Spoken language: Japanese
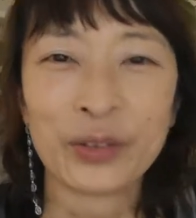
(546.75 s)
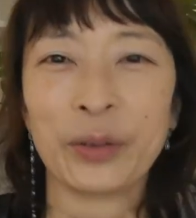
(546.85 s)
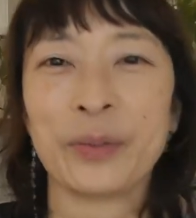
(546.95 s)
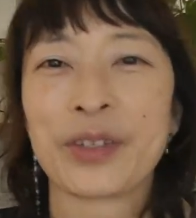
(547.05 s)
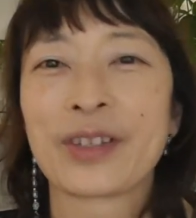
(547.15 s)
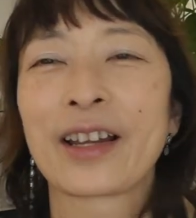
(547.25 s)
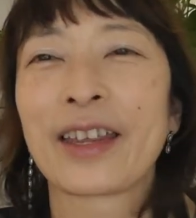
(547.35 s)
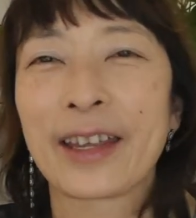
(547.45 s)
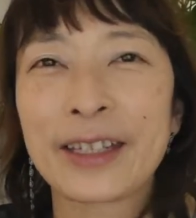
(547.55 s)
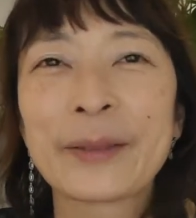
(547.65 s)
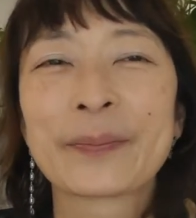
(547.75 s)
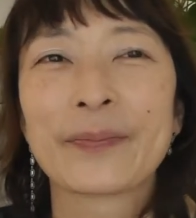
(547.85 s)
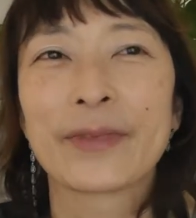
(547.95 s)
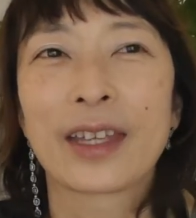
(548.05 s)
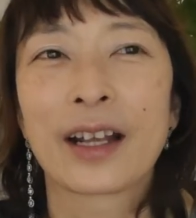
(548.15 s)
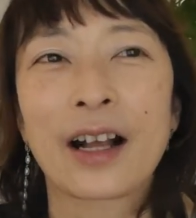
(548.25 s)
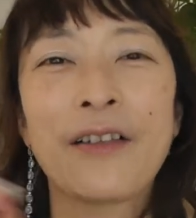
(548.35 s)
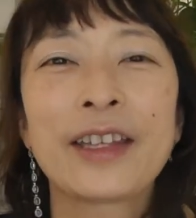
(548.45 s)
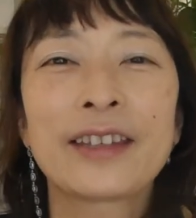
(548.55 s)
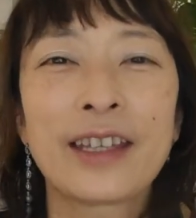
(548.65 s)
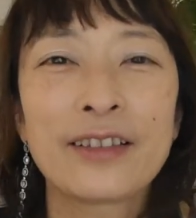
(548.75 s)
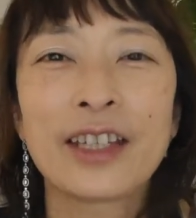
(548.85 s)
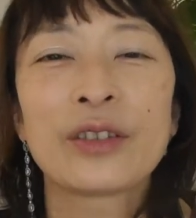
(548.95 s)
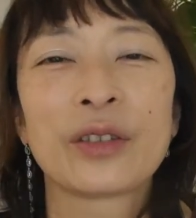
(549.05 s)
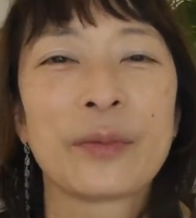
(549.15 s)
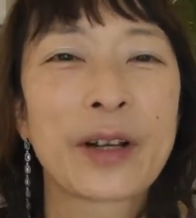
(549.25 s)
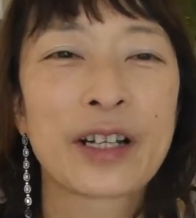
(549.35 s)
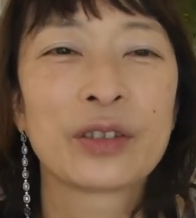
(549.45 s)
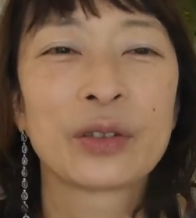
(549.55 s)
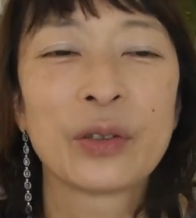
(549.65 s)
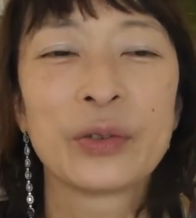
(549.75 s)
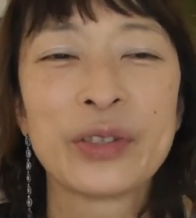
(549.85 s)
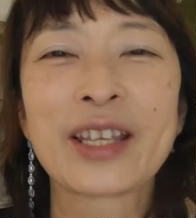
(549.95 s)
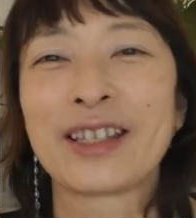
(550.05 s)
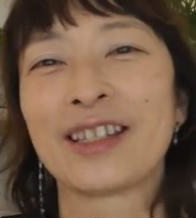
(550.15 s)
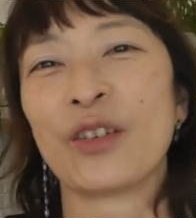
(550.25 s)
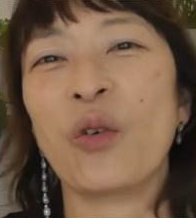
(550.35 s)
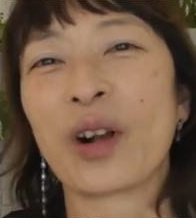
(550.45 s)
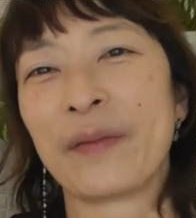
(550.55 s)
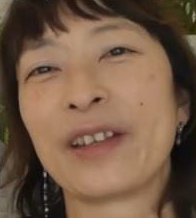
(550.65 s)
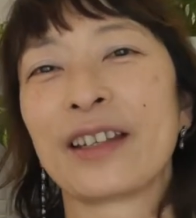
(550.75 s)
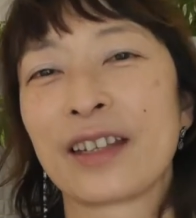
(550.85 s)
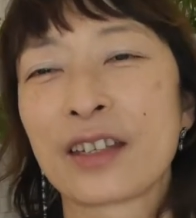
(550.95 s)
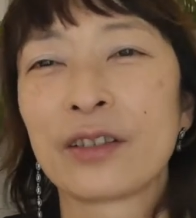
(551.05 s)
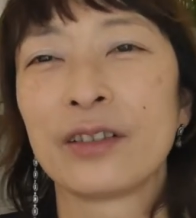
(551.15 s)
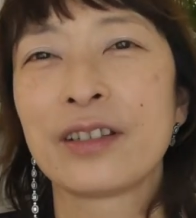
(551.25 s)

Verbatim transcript: 動物占い。変わってるねと呼ばれると嬉しい狼なんですよ。